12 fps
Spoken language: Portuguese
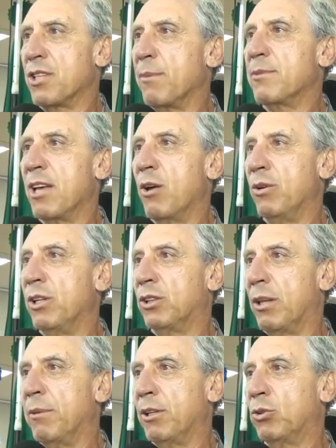estamos reunindo
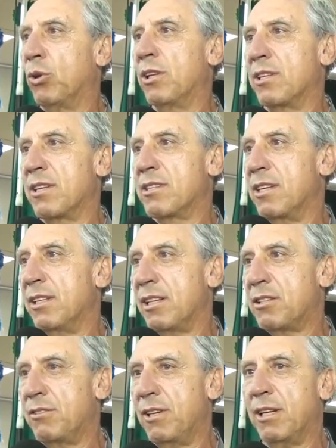também todas as
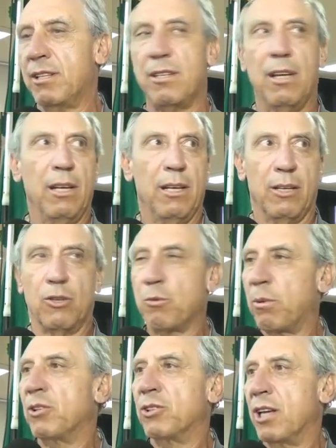quintas-feiras e
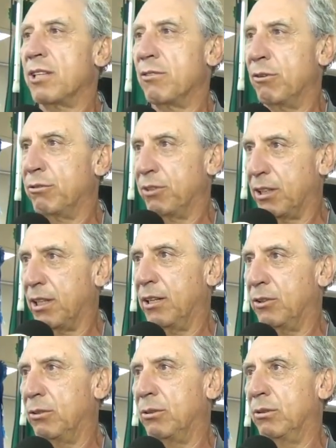os projetos vão
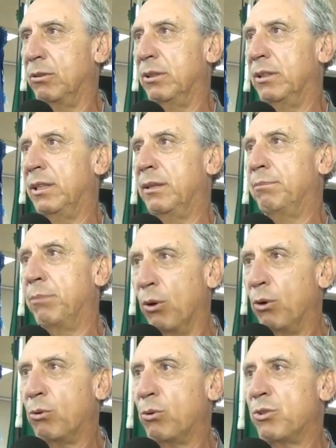ficando é,
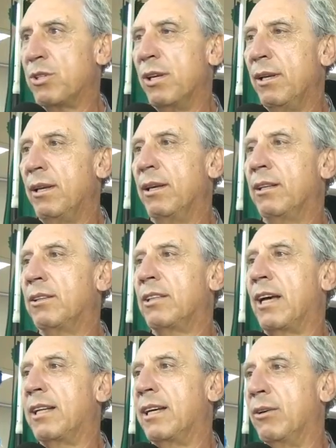poucos e
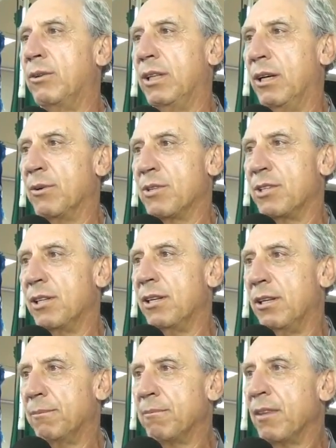cada reunião
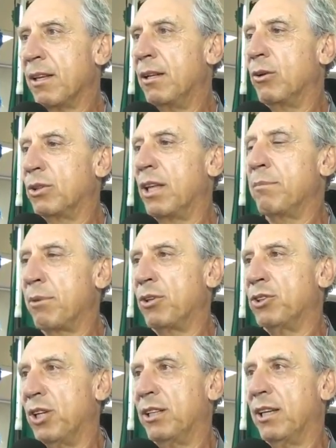assim não tem
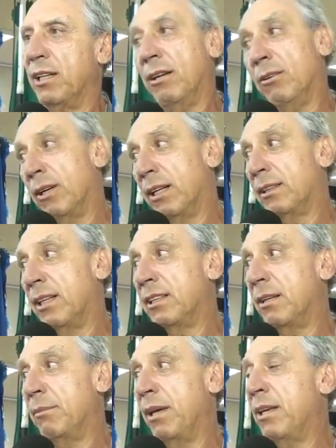projeto ainda. Agora tem
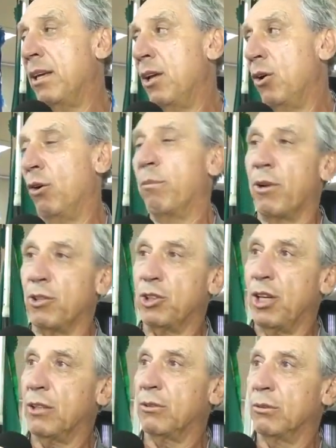também o
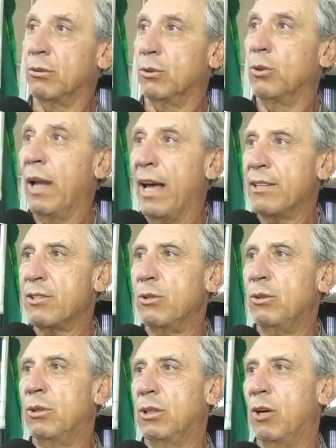projeto do
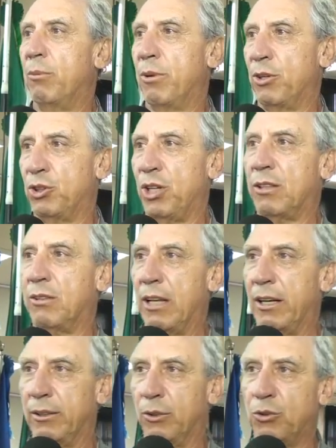Lázaro, que é o projeto
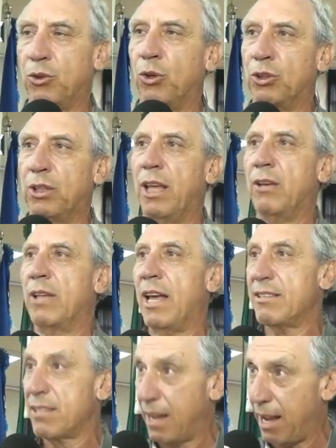da, do sorteio
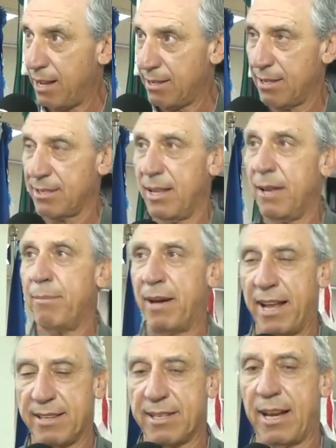das casas, né,
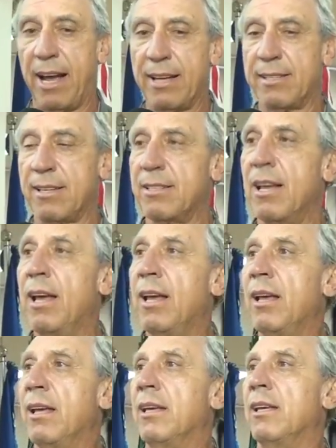para as casas,
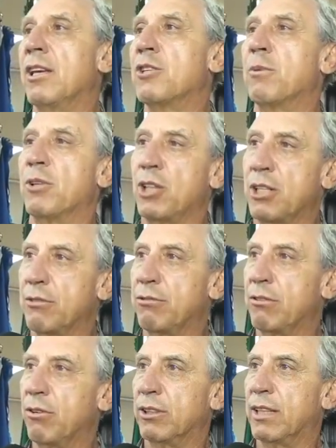e esse projeto já
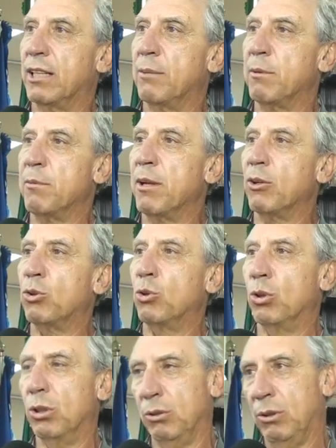foi votado em primeiro
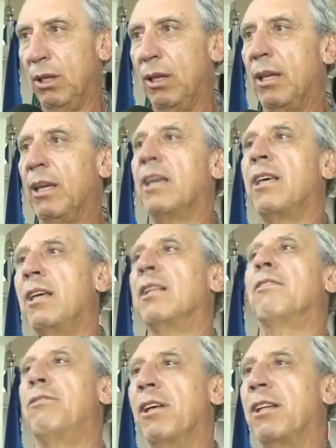turno e
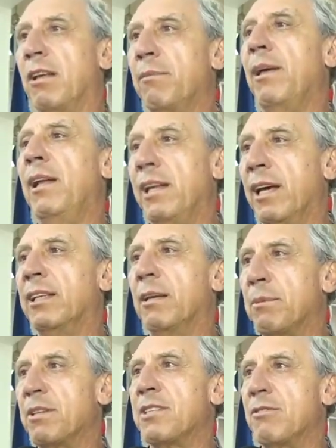quinta-feira também ele
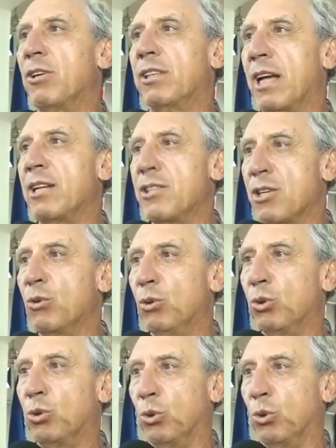entra para ser votado em segundo